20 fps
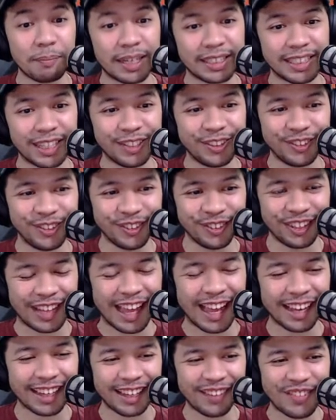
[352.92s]
baca dulu
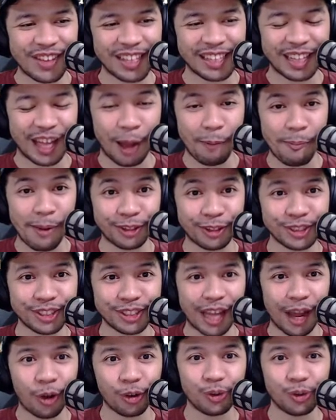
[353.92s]
ya gamenya tentang apa terus
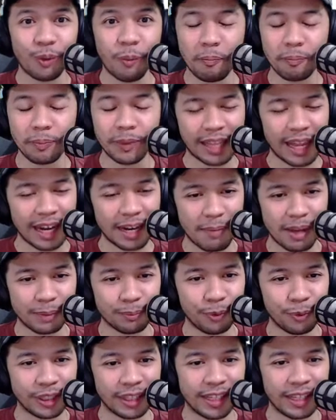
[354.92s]
aku juga tertarik banget
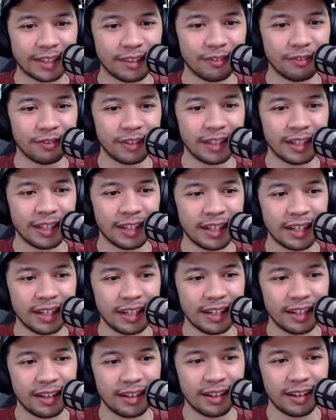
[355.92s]
buat lihat uh, eh,
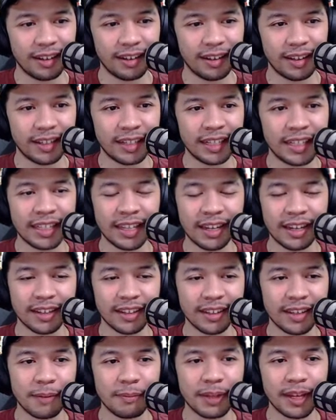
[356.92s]
ininya
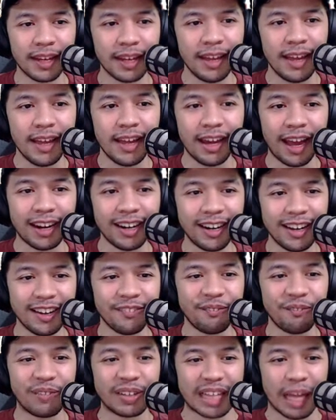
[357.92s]
gamenya karena
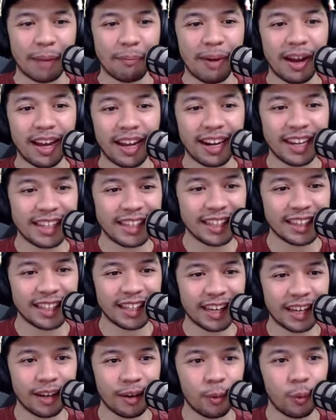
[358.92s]
pertama ngelihat
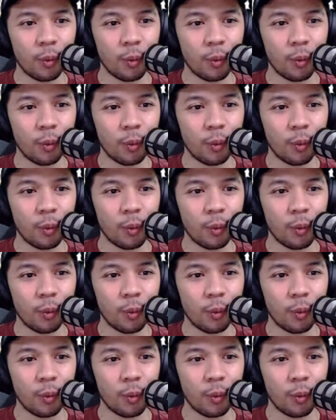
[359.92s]
kayak